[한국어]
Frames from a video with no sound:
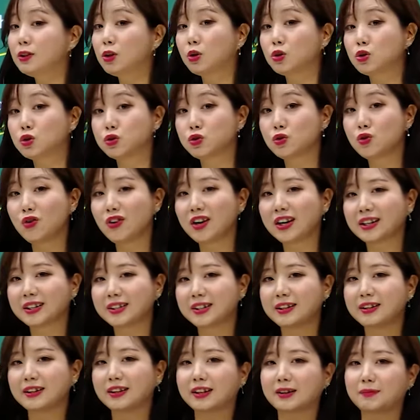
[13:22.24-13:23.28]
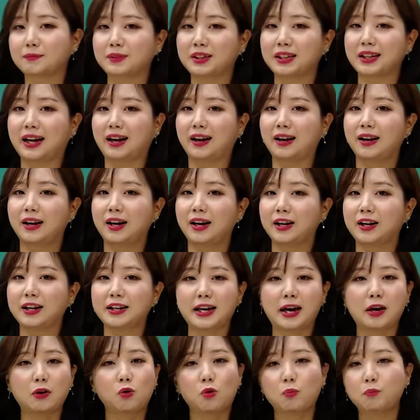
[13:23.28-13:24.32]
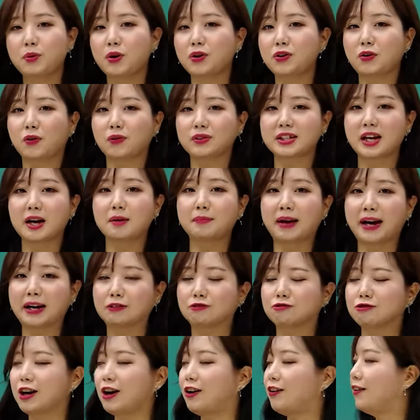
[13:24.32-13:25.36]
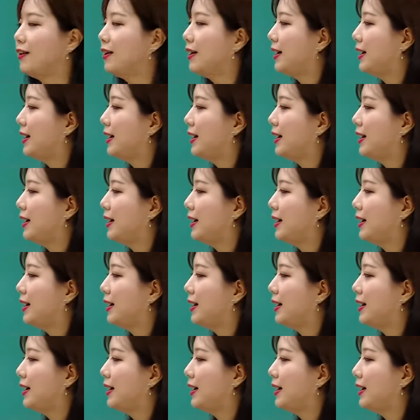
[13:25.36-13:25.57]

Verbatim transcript: 더 중요하게 생각합니다. 그러니까 예고편 영상 말고요.